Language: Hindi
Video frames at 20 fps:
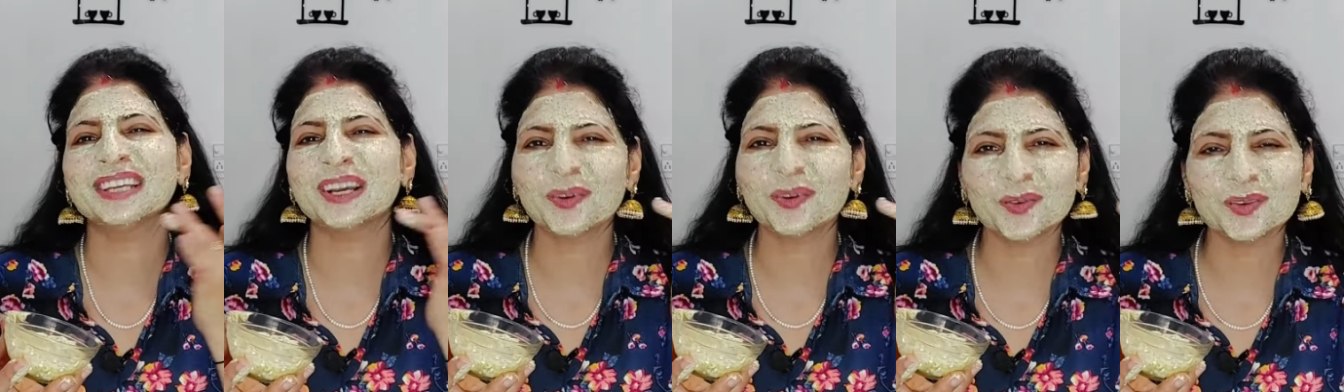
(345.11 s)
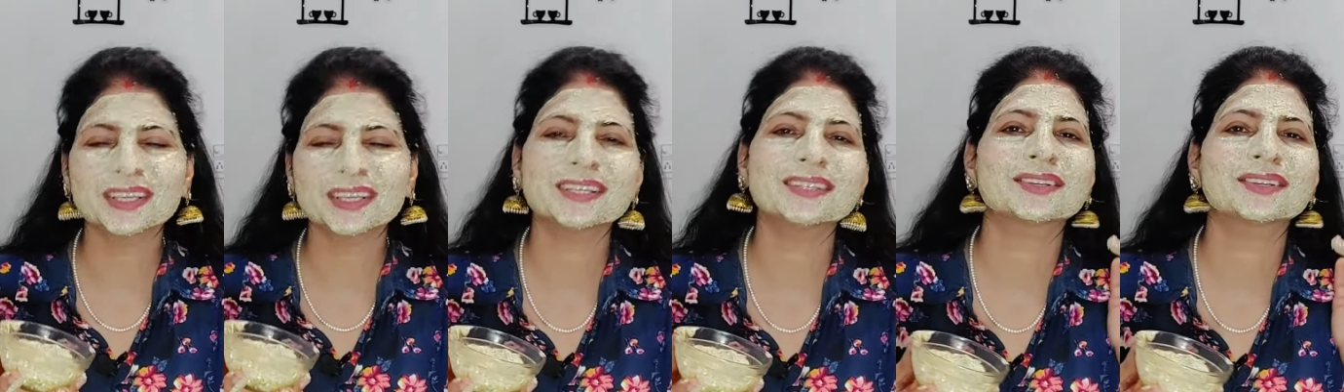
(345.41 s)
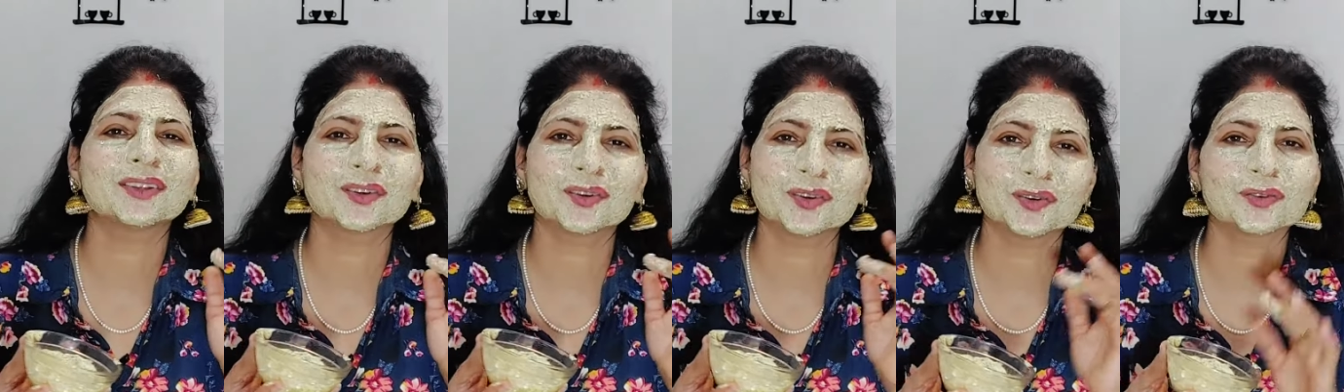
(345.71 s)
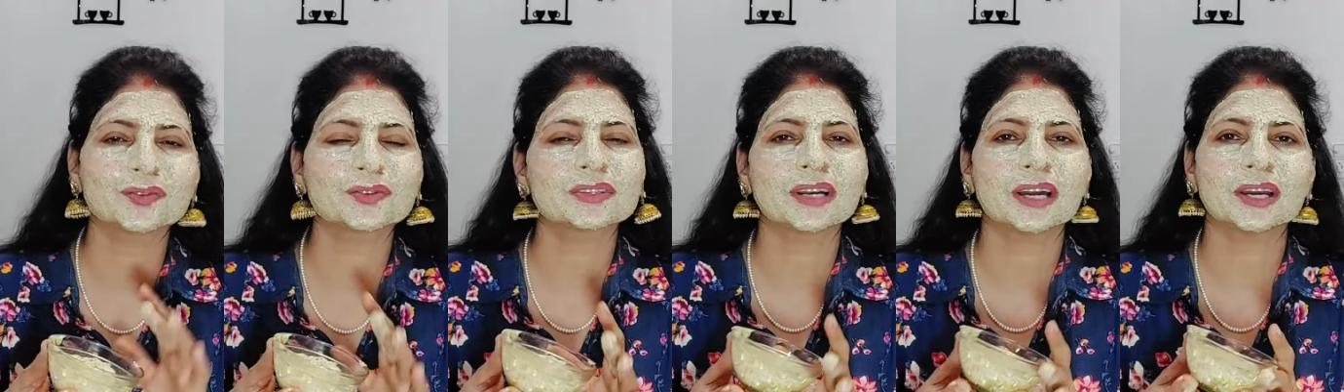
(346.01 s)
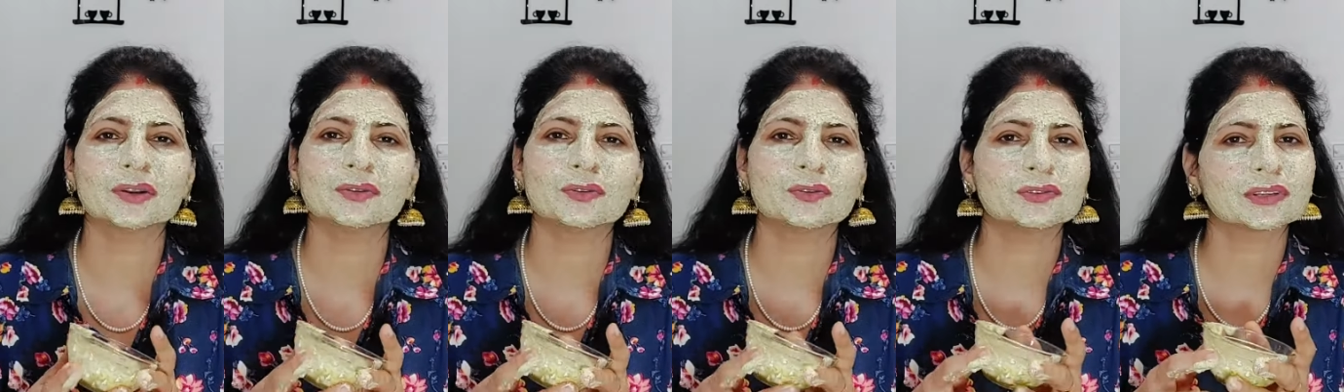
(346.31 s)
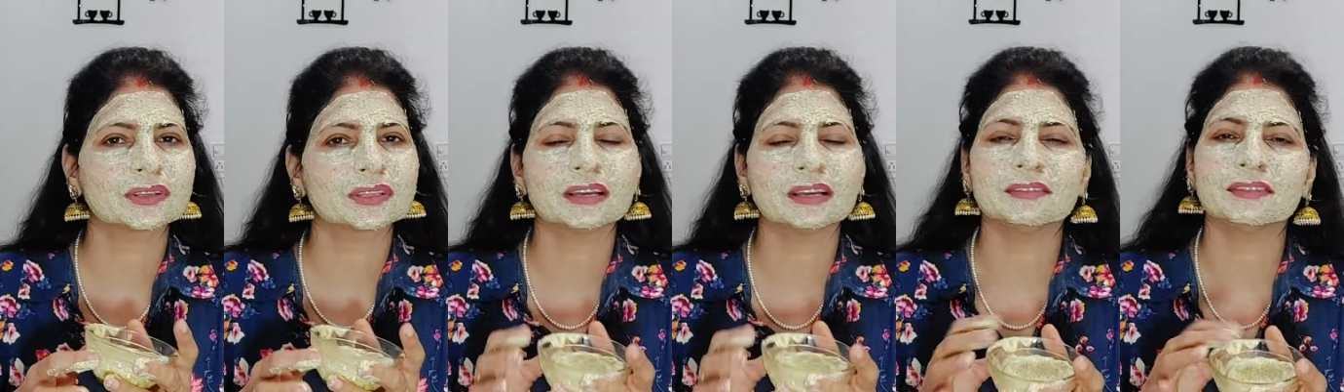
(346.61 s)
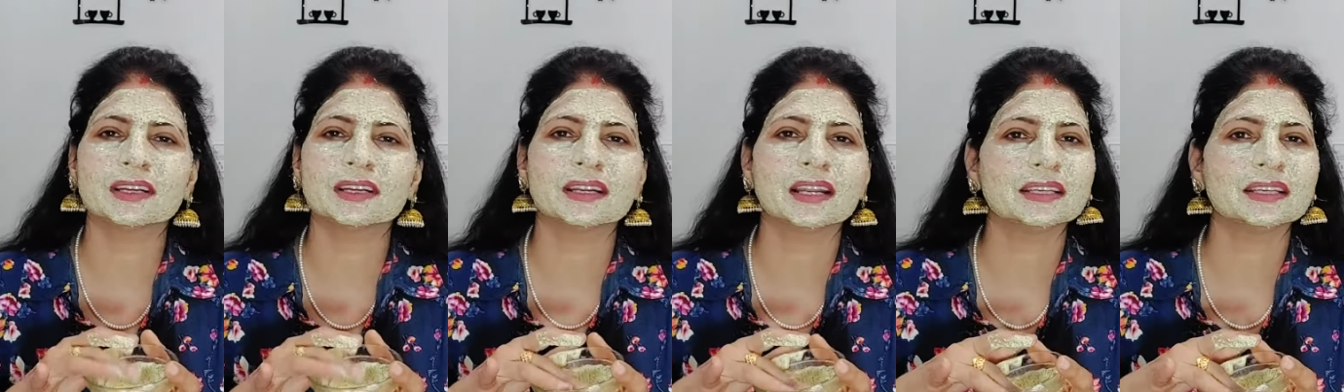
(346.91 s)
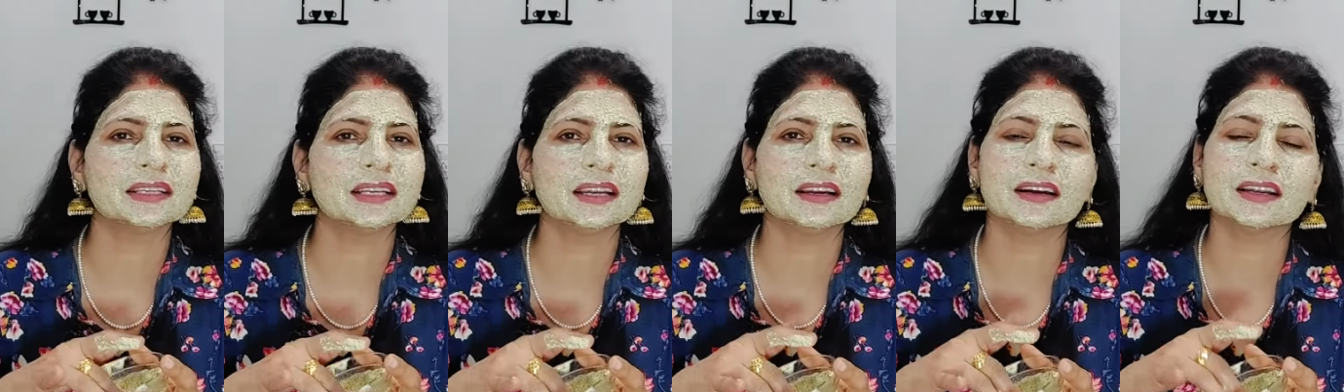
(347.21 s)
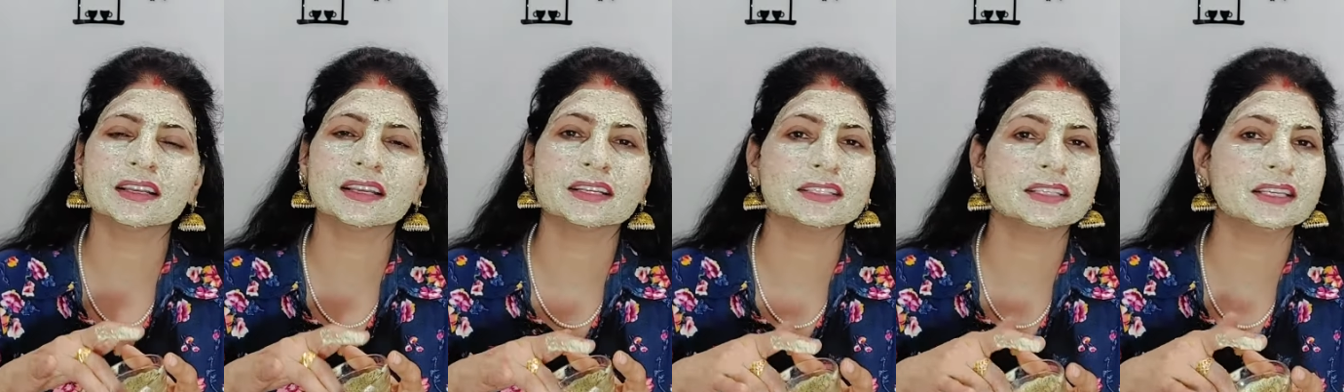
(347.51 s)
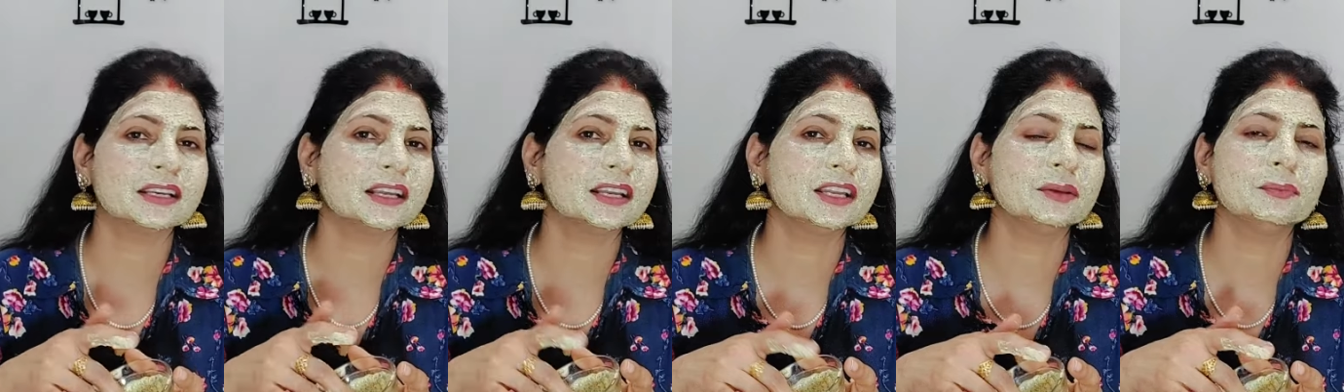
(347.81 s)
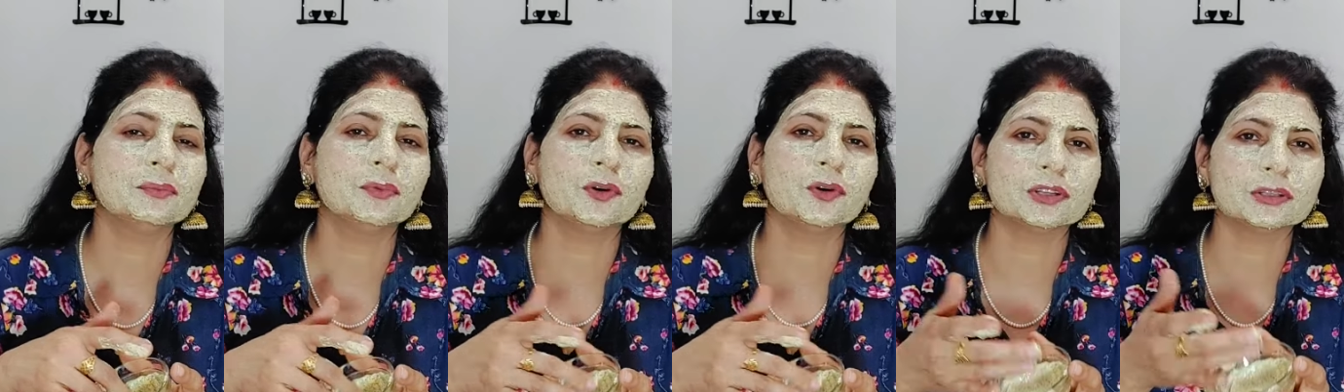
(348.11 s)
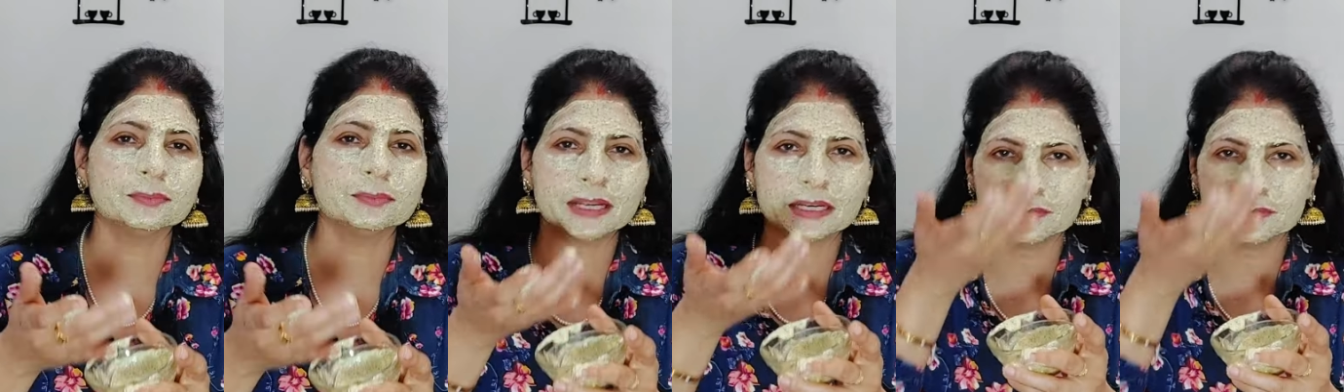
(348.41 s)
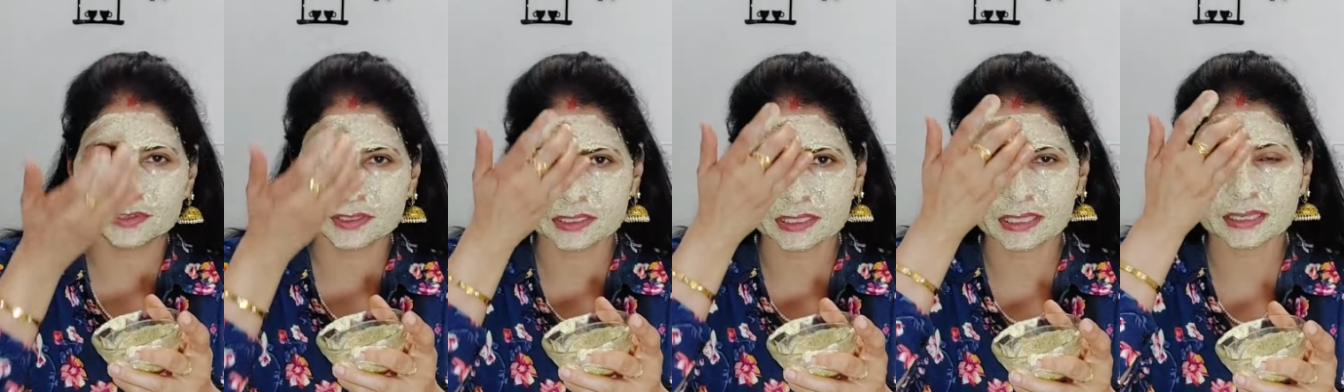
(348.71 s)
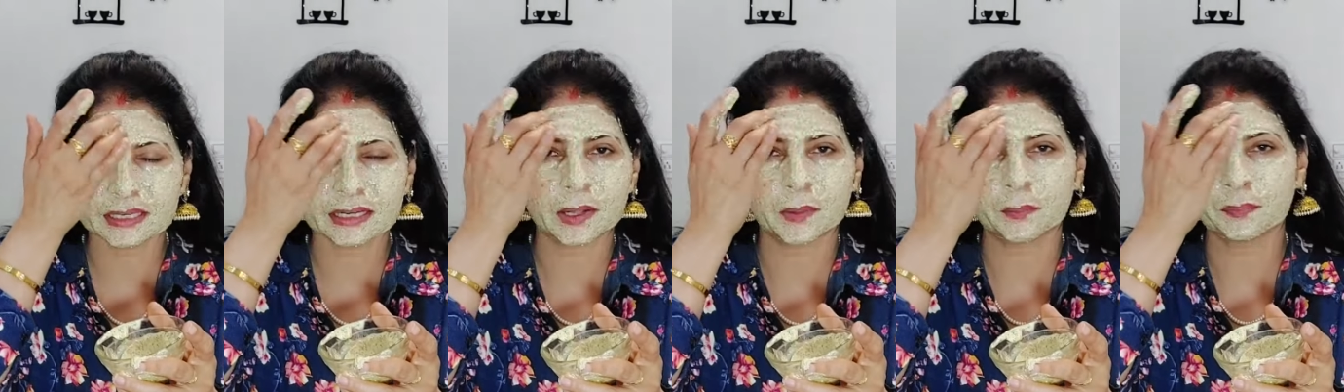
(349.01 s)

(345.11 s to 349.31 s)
उनकी स्किन को नुकसान हो सकता है वरना ये हर किसी के लिए बहुत बेनिफिट देगा